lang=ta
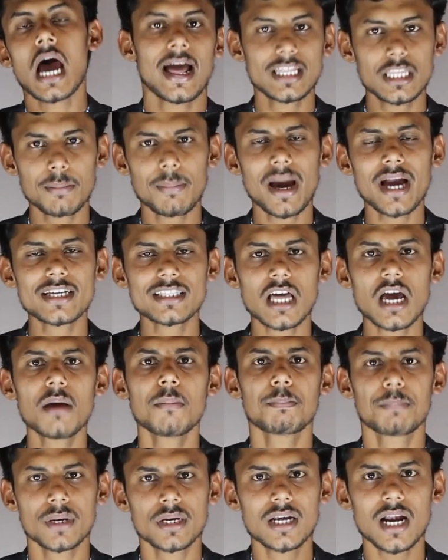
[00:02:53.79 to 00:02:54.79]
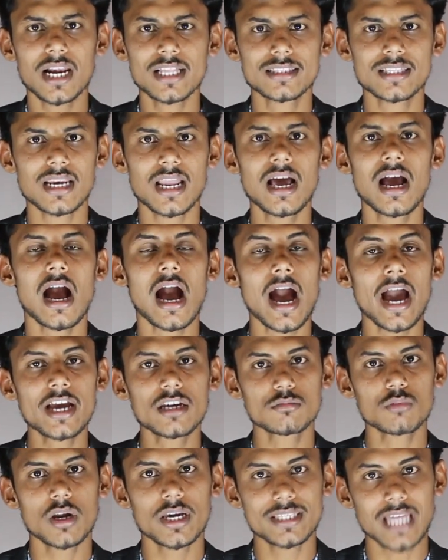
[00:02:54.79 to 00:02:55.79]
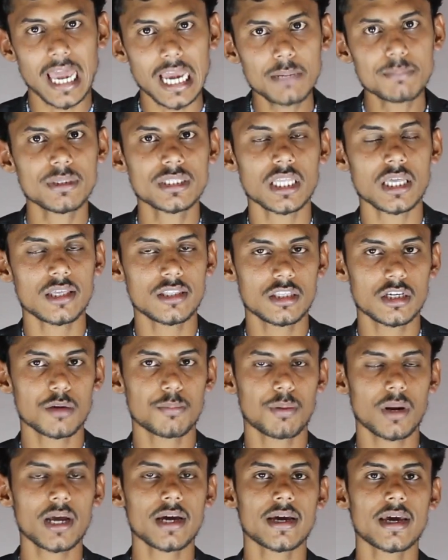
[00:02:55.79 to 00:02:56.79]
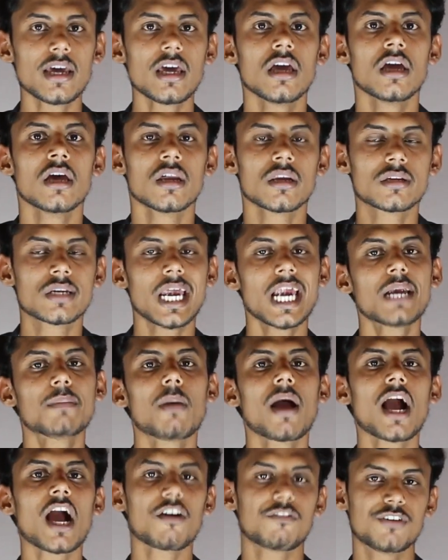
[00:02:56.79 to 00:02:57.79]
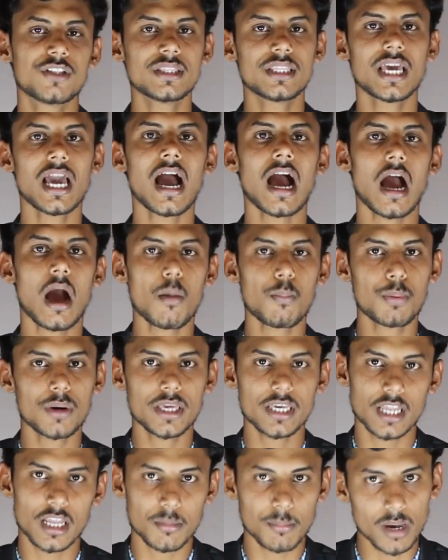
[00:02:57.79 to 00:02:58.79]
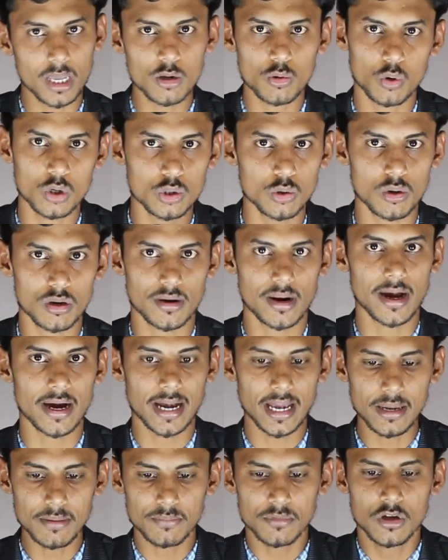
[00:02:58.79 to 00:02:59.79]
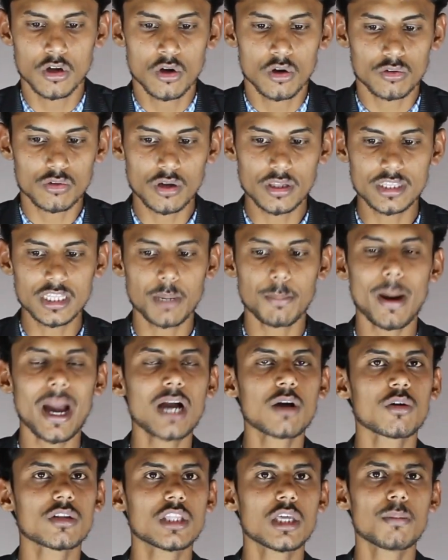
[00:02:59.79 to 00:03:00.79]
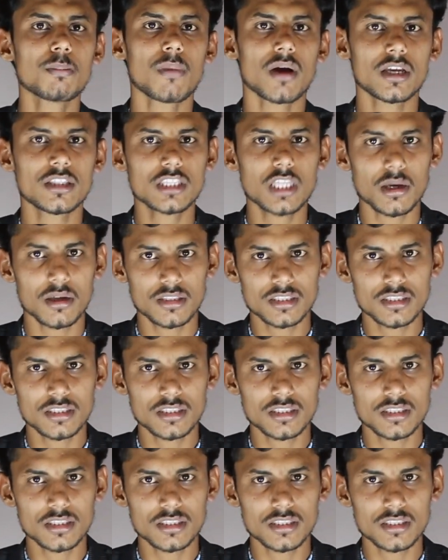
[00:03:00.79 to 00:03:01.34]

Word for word: அந்த பேங்க் தான் பிற்காலத்தில் ஆயிரத்தி தொள்ளாயிரத்தி ஐம்பத்தி ஐந்துக்கு பிறகு ஸ்டேட் பேங்க் ஆஃப் இந்தியா அப்படிங்கிற மாதிரி கொண்டு வர்றாங்க ஸோ இந்த பேங்க் வந்து இந்த